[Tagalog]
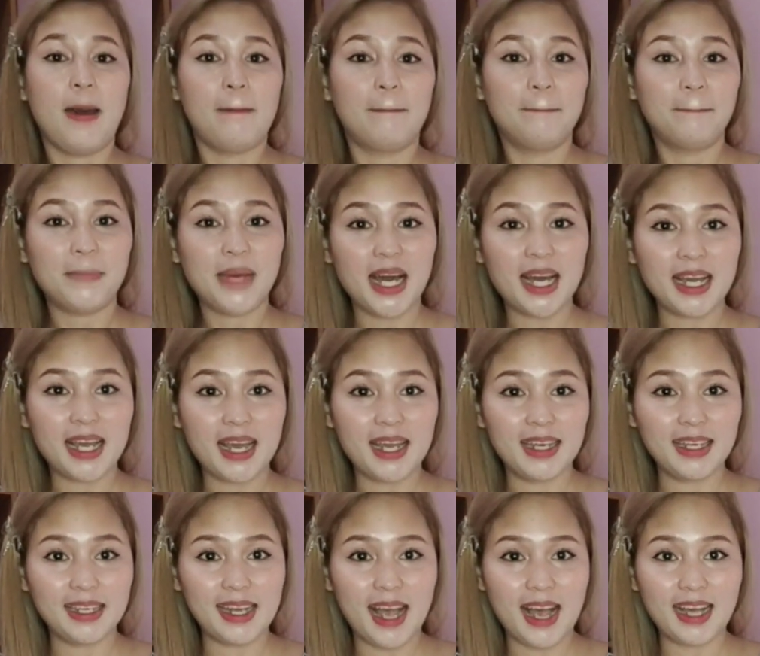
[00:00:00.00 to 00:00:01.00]

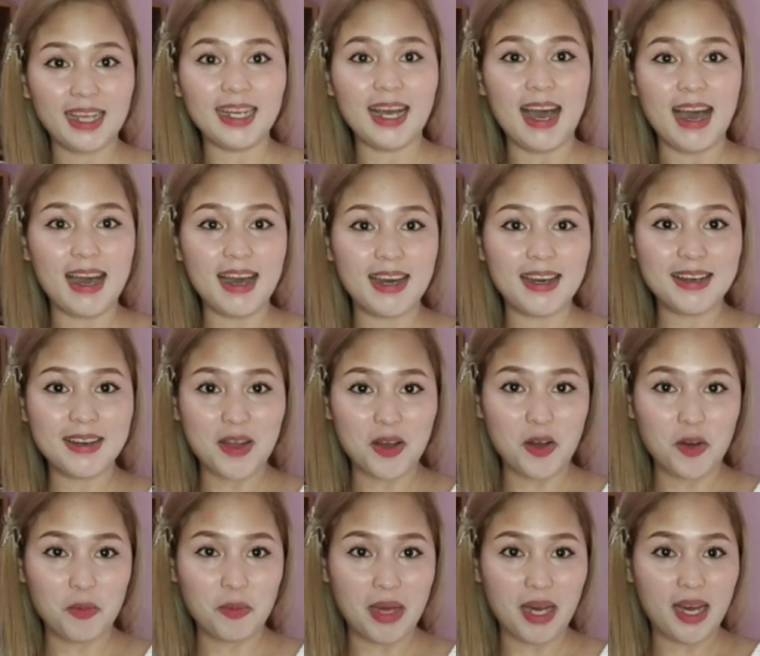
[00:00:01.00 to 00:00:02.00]
Magandang
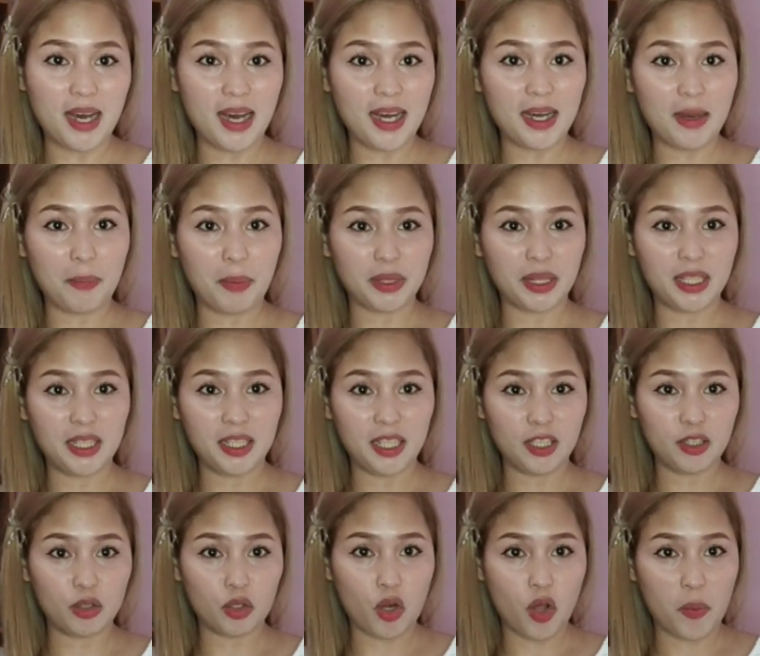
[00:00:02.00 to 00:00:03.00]
araw mga kapatid
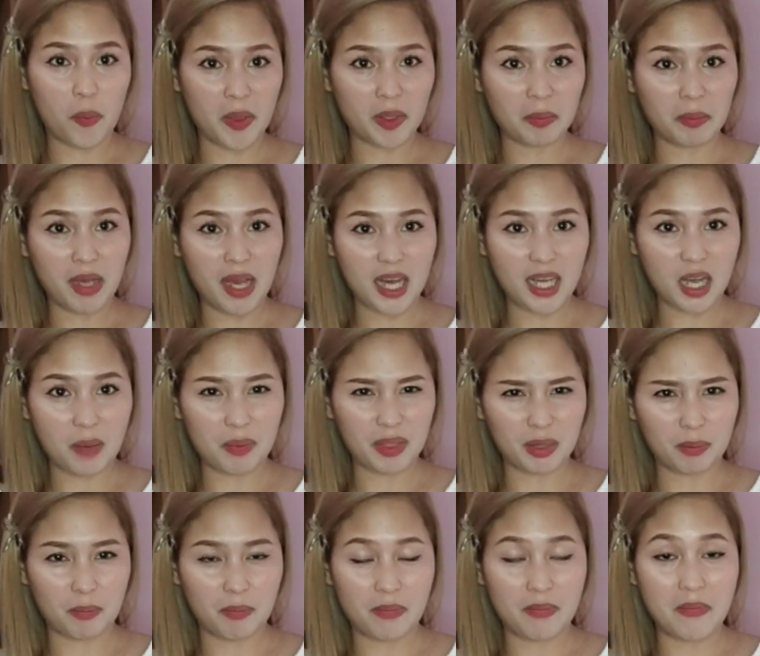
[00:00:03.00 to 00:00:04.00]
katrop at mga
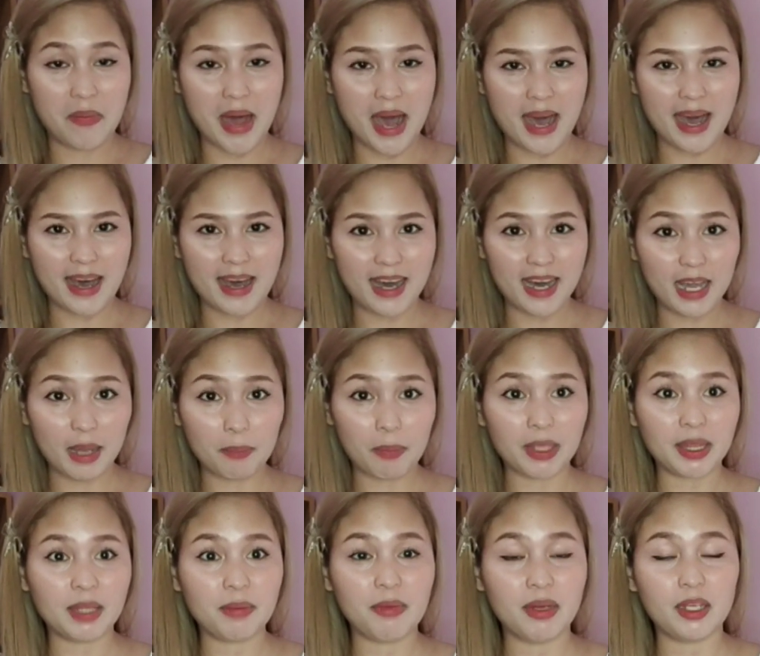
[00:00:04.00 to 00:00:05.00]
kapitbahay,
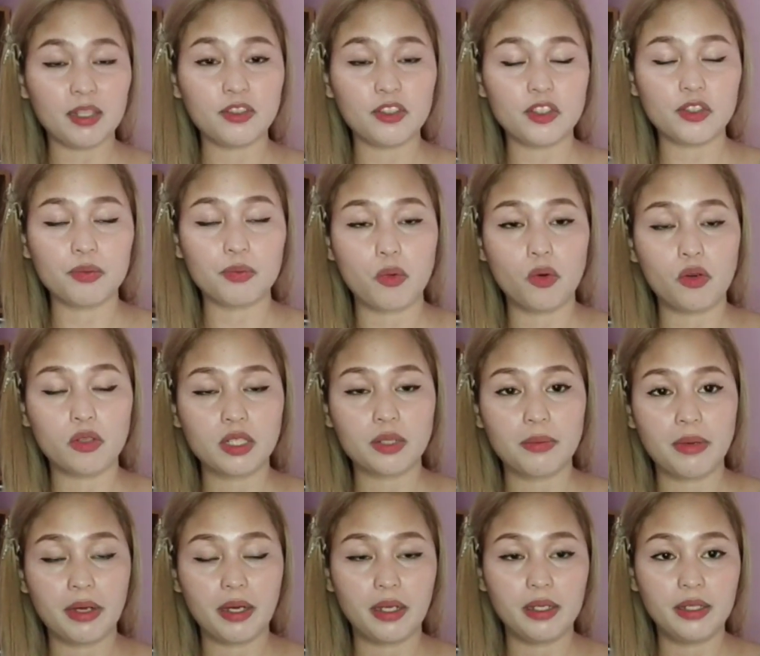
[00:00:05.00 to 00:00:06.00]
pati mga chismosa,
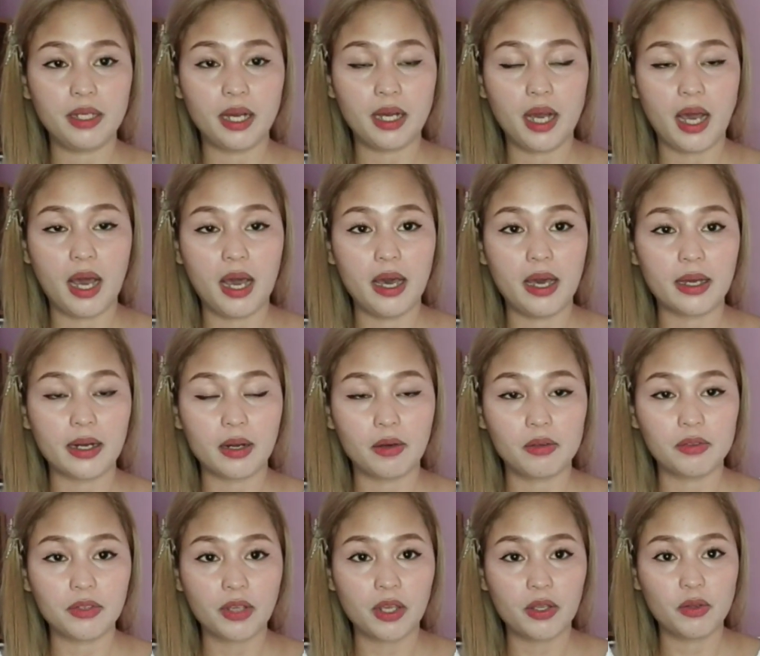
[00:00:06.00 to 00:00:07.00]
magandang araw
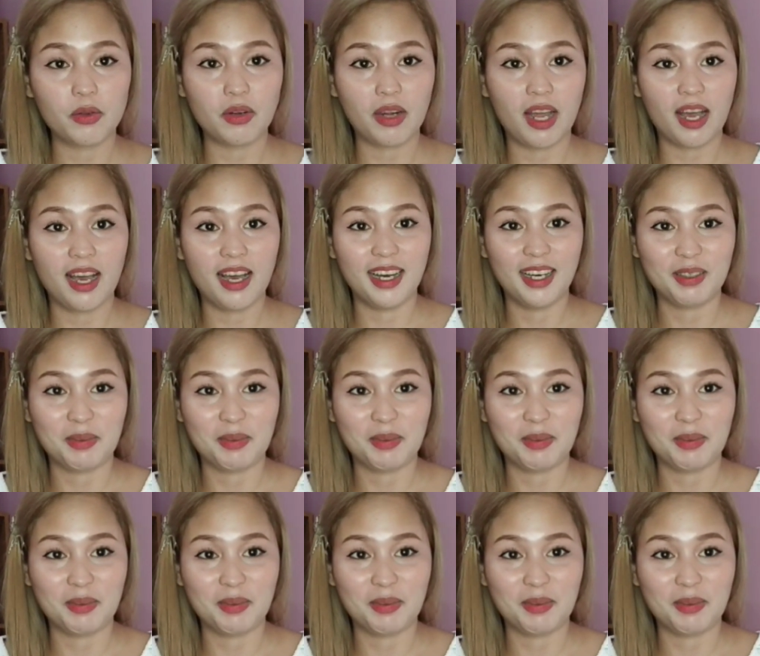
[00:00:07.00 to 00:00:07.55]
sa inyong lahat,